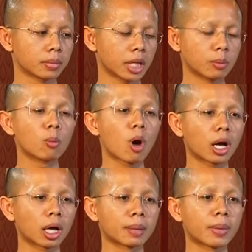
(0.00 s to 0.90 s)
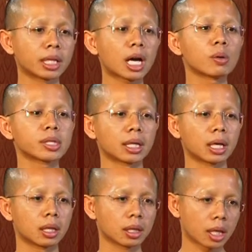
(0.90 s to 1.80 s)
ในมุมมองอาตมาที่เข้าใจนะ
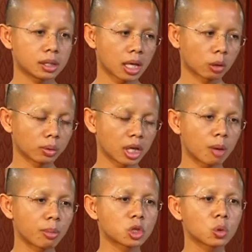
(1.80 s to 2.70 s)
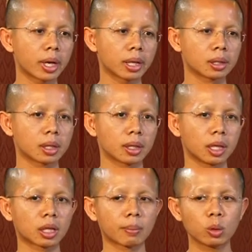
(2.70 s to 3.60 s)
ท่านจึงเอาตัวนี้เข้ามาช่วย
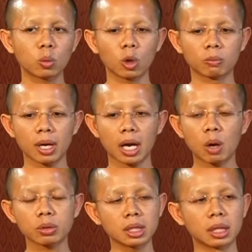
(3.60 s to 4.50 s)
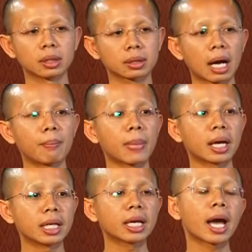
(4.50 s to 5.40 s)
แล้วทำให้ทุกคนว่าเข้าถึงธรรมะ
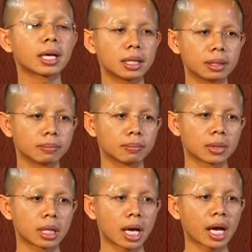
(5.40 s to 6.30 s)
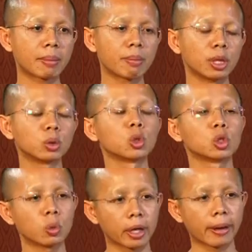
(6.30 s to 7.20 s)
นี้ง่ายขึ้นคล้ายๆมันเป็นตัว
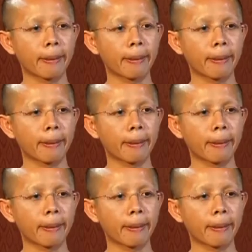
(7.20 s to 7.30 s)
ช่วย